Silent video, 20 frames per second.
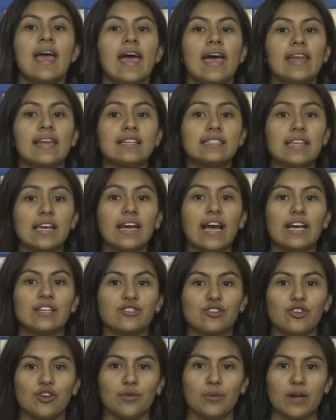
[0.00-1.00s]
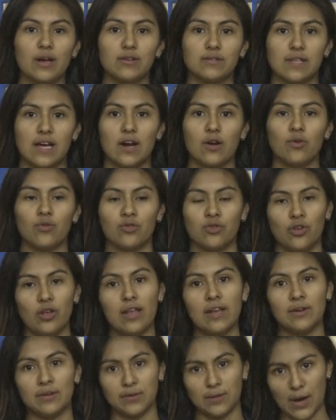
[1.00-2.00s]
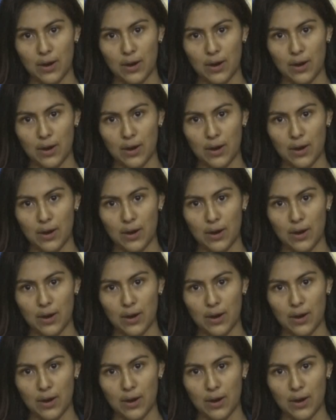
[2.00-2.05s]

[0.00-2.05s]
En este caso yo voy a usar uno de